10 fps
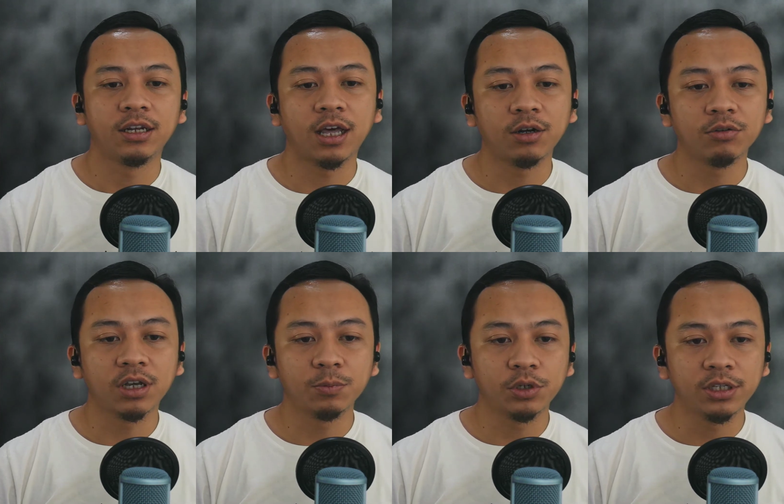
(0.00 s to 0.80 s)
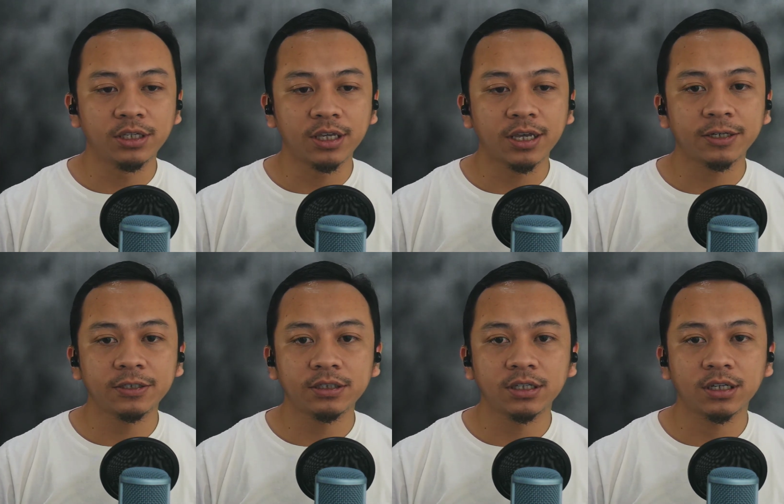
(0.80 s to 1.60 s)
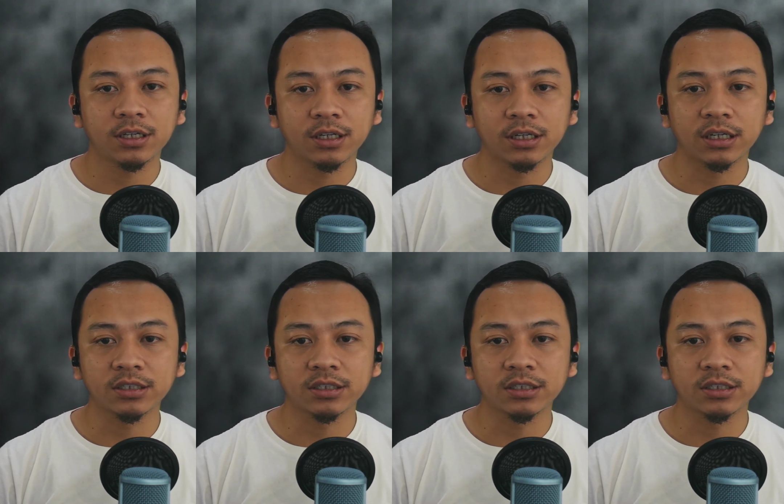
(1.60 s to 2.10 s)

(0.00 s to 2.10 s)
Lalu kemudian uh,